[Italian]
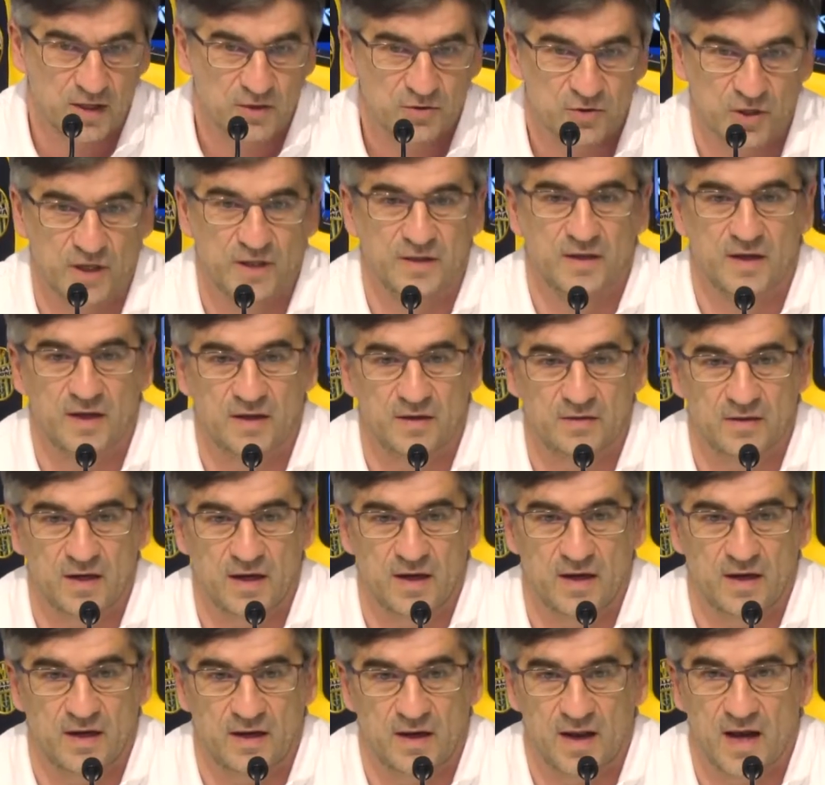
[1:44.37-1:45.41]
cioè di,
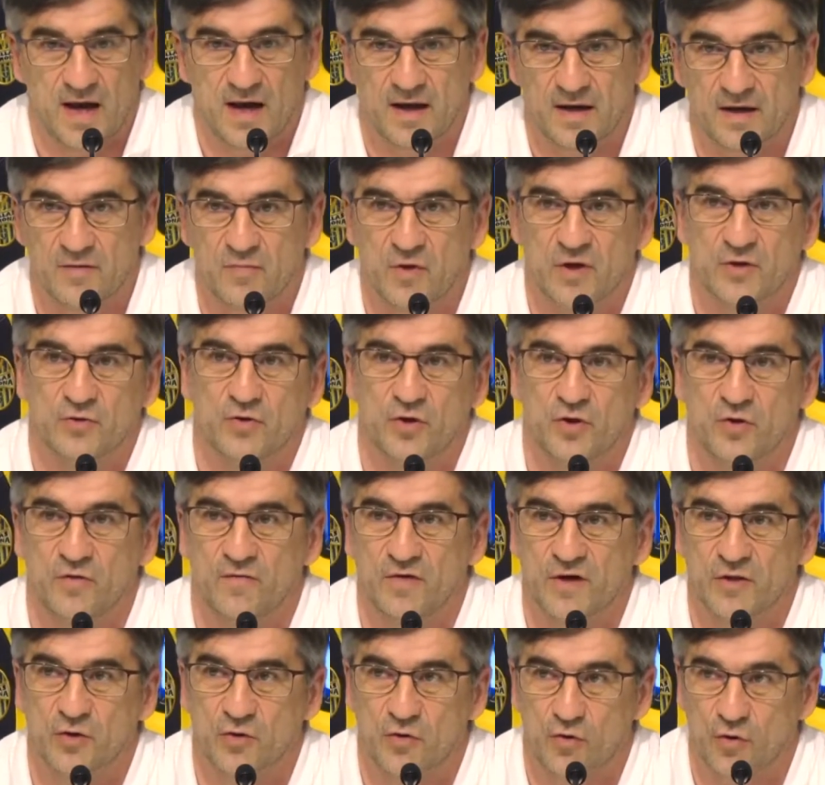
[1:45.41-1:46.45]
di là. E quando io
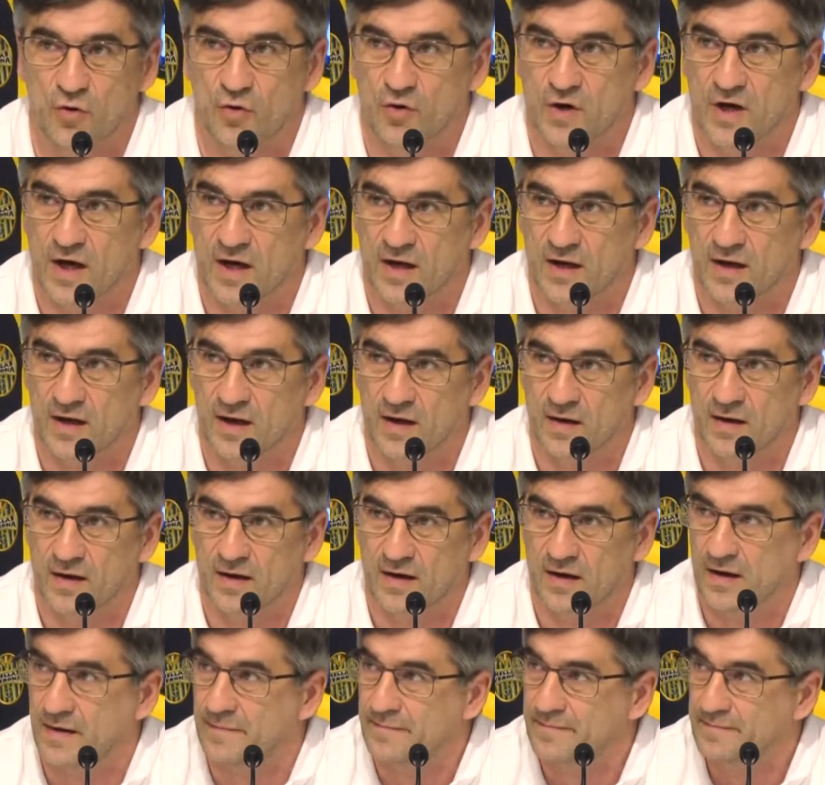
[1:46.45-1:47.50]
vado a collocare
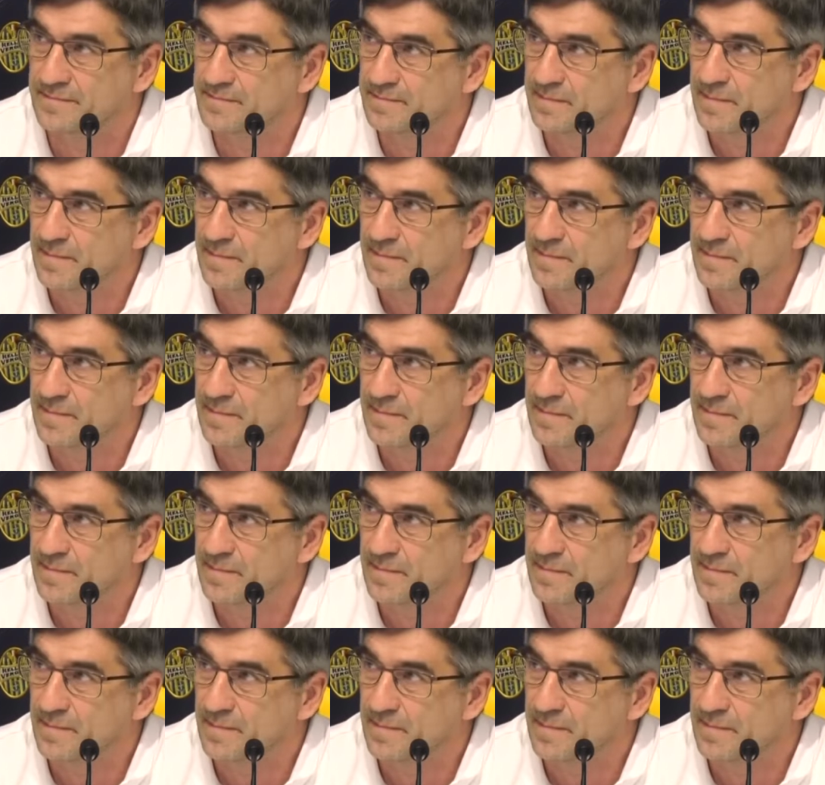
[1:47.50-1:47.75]
la,